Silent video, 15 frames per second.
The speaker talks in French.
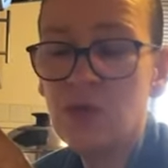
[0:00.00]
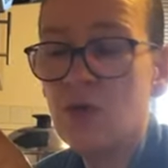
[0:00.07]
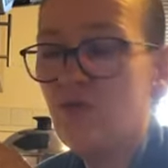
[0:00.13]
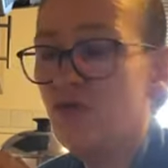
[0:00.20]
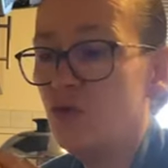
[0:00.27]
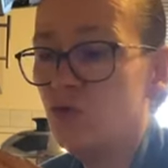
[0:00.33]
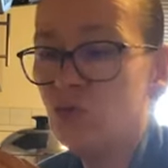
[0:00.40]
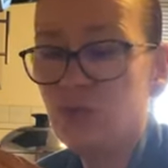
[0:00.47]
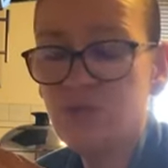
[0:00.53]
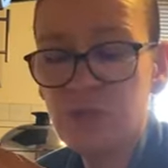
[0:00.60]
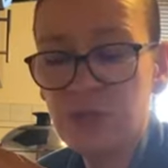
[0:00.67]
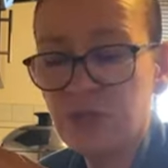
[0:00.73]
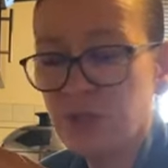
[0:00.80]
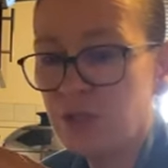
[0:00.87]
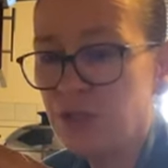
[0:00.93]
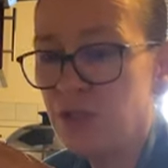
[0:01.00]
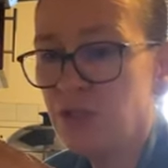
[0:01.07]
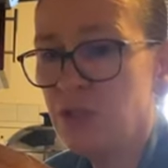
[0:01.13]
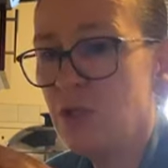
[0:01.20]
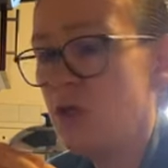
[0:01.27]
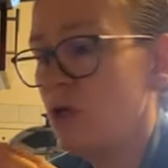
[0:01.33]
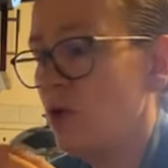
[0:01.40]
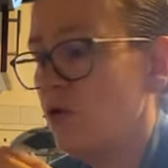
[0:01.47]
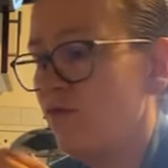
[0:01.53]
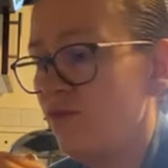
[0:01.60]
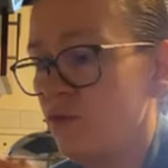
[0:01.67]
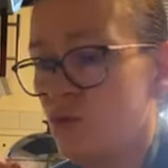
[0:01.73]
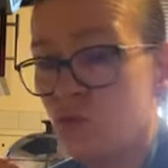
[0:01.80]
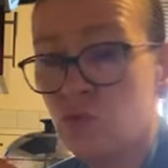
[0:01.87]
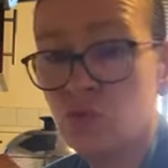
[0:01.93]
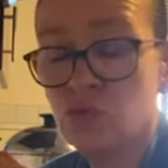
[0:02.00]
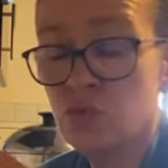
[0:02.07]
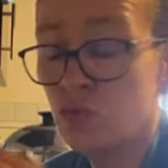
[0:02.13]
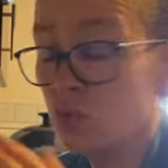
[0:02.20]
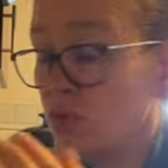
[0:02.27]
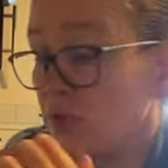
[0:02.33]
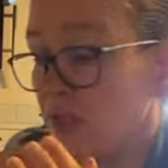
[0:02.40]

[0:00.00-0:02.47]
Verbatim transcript: Flocons de pois chiches, flocons de